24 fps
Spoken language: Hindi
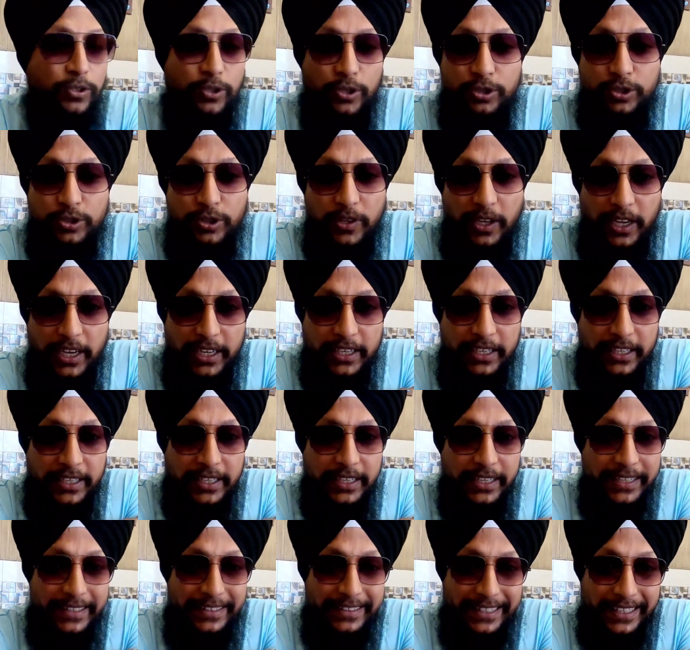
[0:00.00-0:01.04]
तो दोस्तों आ गए
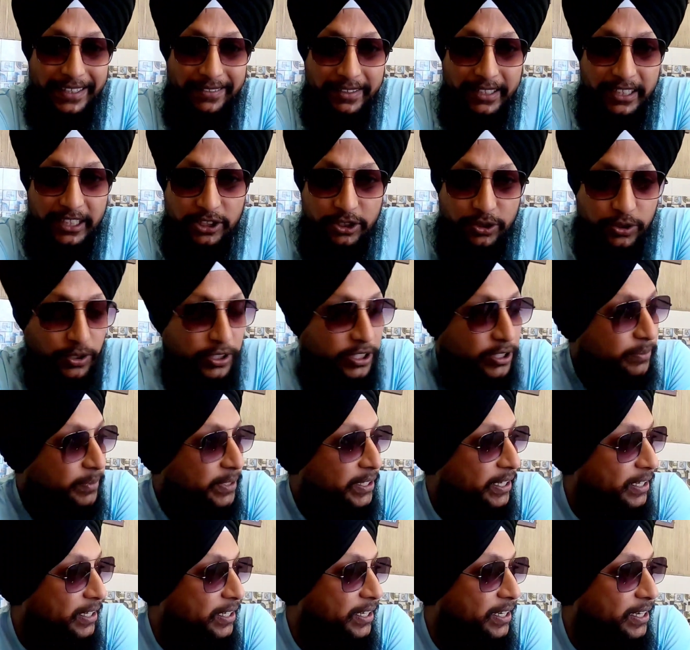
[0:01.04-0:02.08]
हैं देवी रेस्टोरेंट
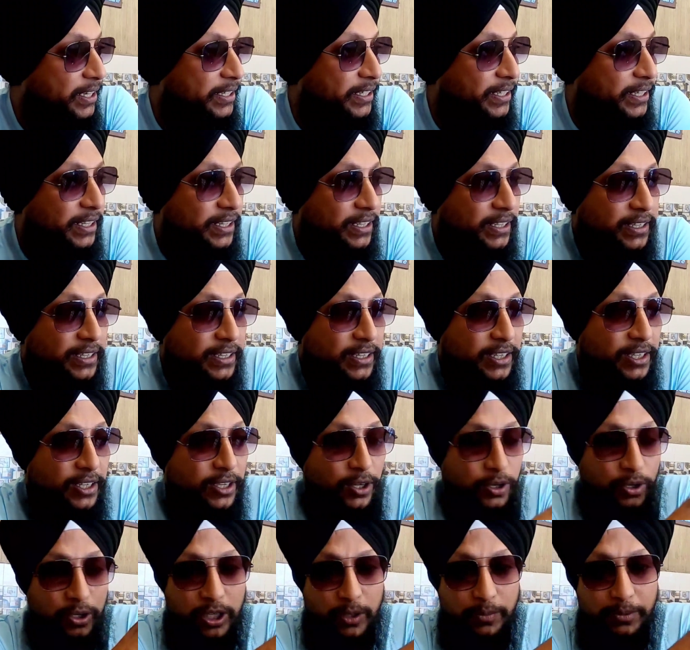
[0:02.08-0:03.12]
में खाना
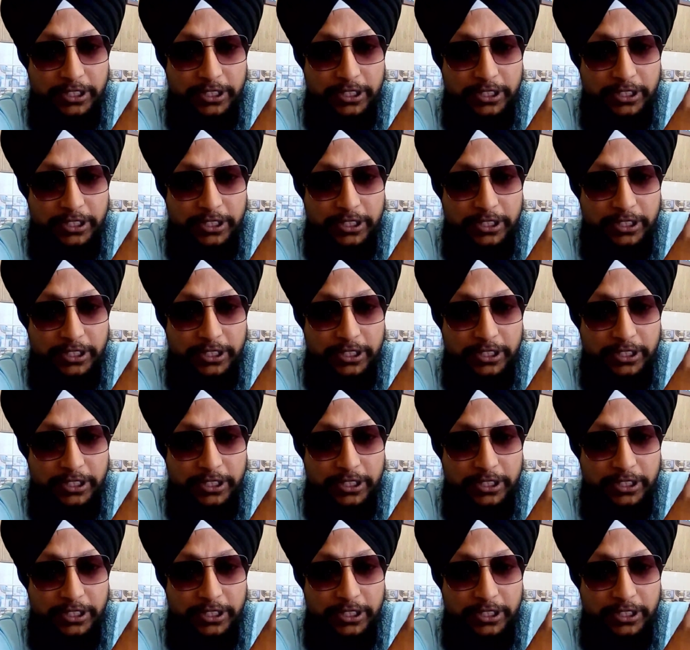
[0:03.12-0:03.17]
खाने और